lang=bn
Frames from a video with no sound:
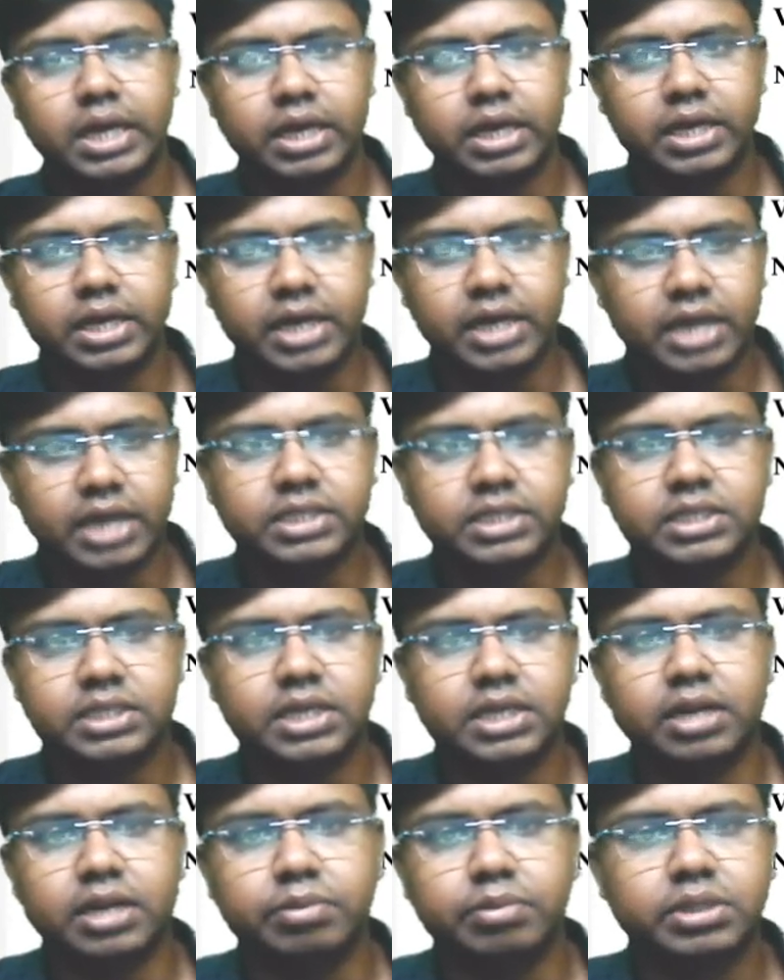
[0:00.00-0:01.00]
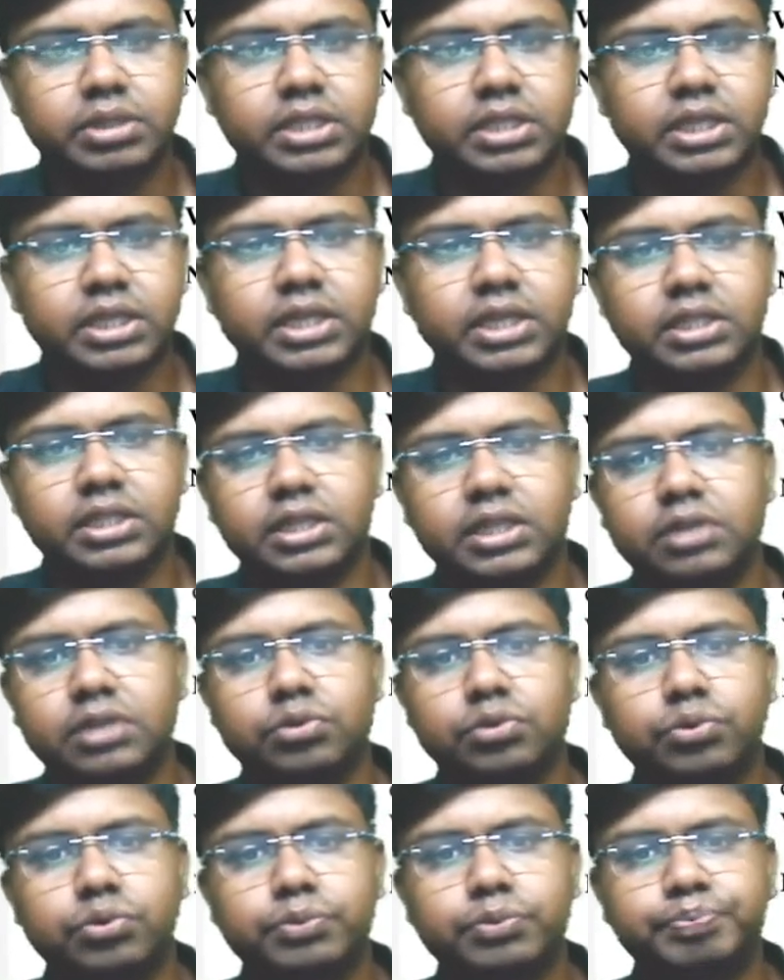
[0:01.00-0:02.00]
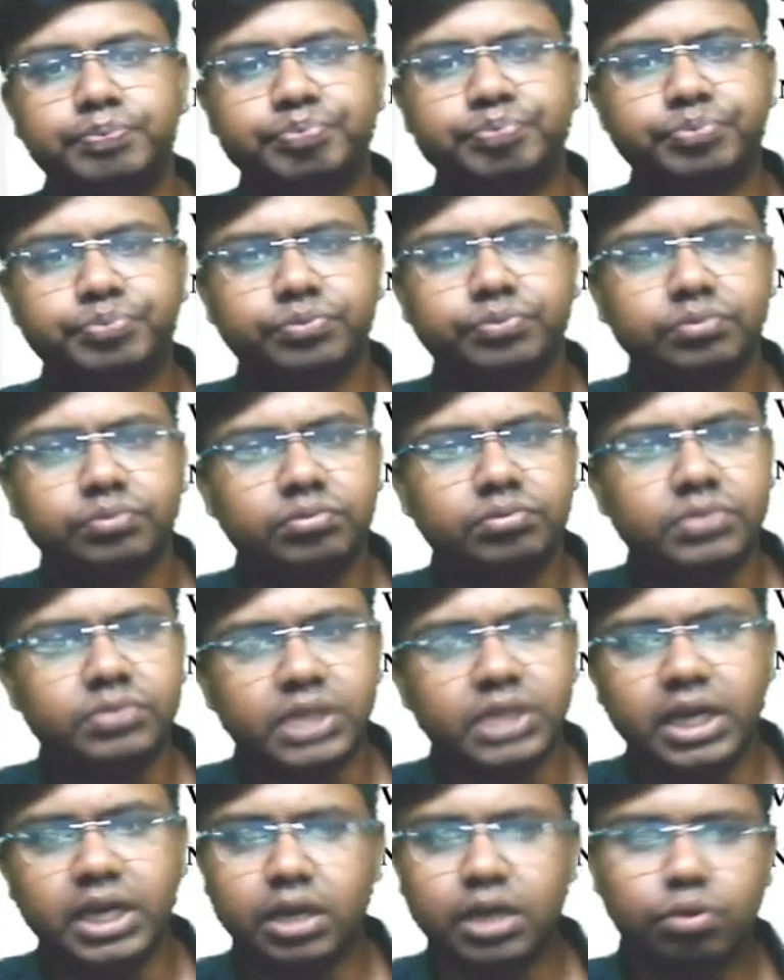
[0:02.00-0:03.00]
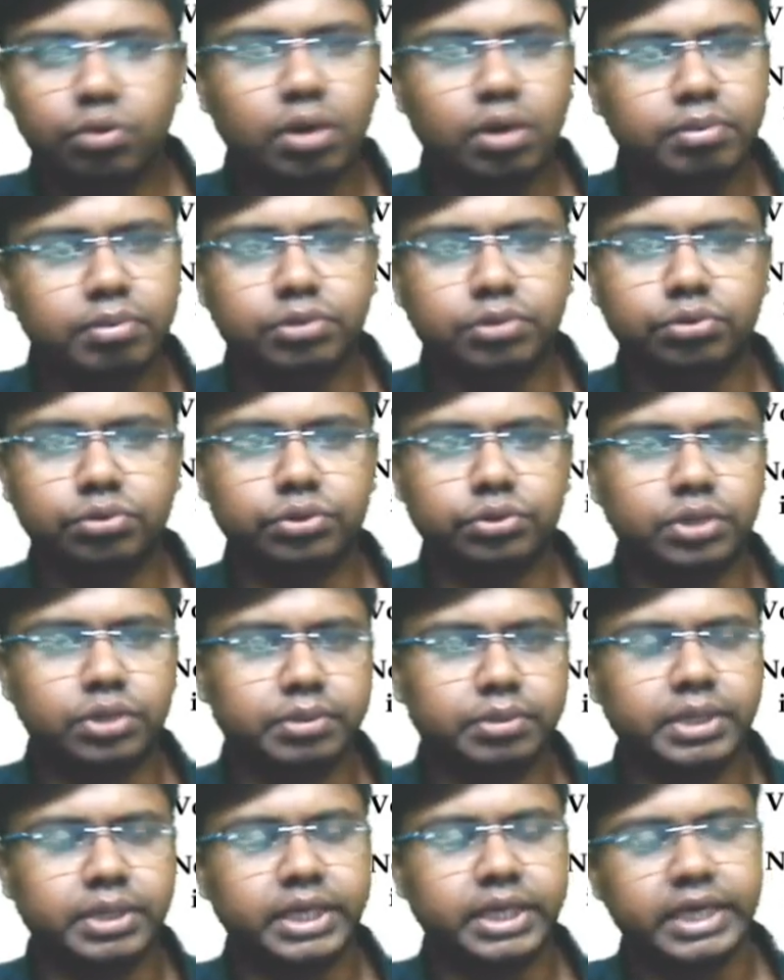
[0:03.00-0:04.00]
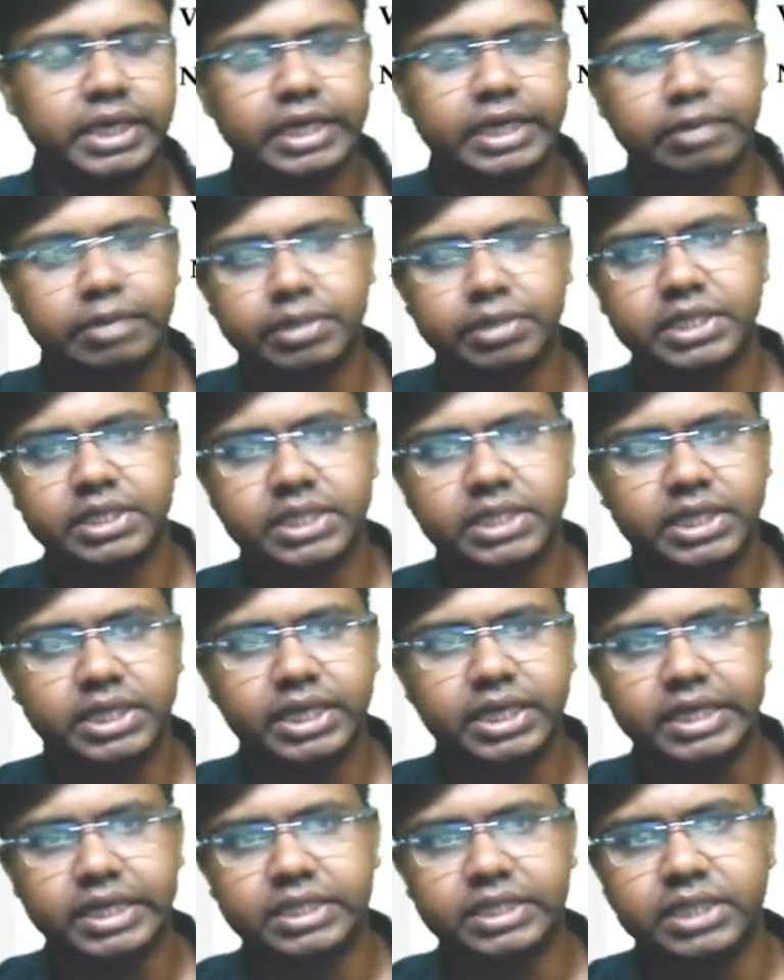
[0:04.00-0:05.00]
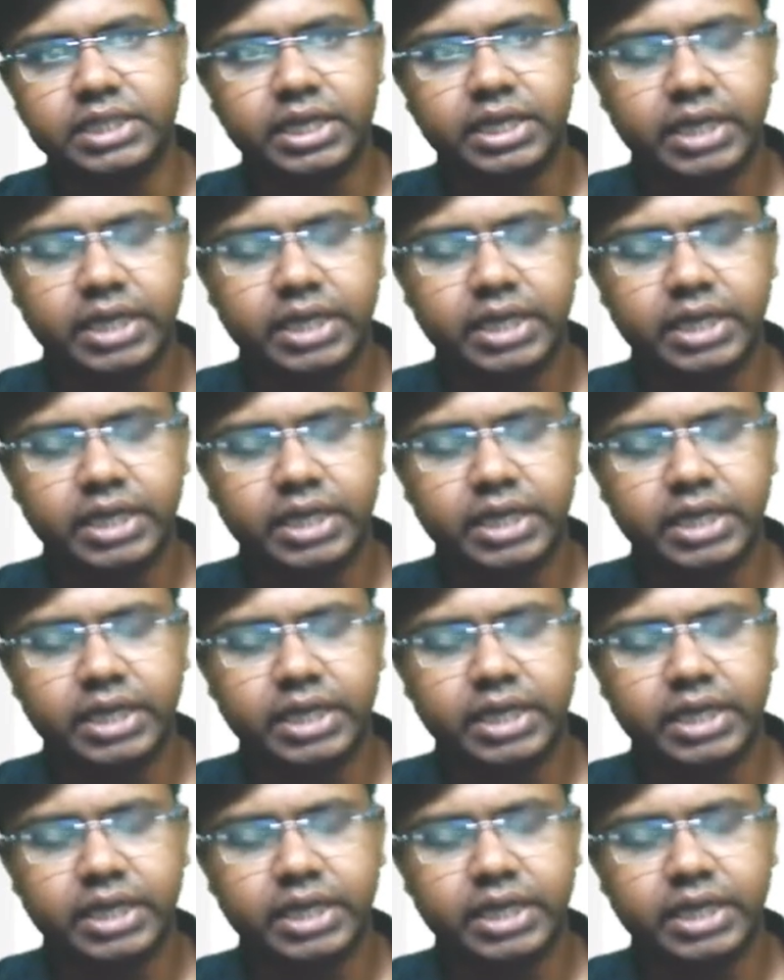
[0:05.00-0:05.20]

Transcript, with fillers: রিল্যাক্সেশন নেবে তাদের ক্ষেত্রে কিন্তু এগুলো আপলোড করতে হবে এবার আসি এই যে